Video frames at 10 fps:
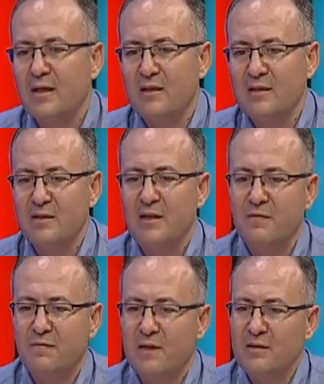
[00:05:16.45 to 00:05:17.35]
hani
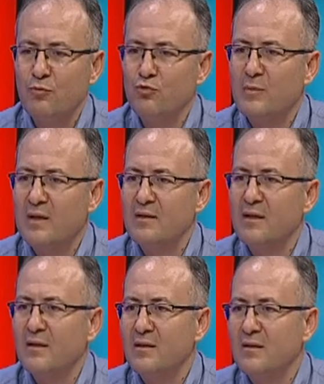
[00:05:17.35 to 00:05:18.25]
farklı uzmanlık
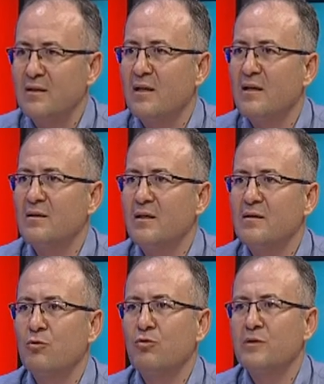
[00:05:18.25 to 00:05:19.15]
alanlarının aynı
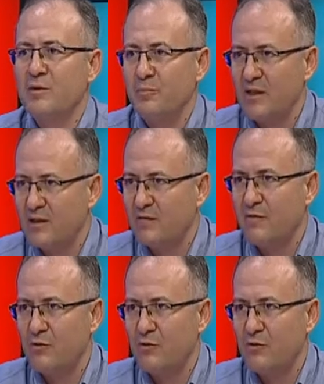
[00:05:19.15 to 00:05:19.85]
anda ortak bir hedefe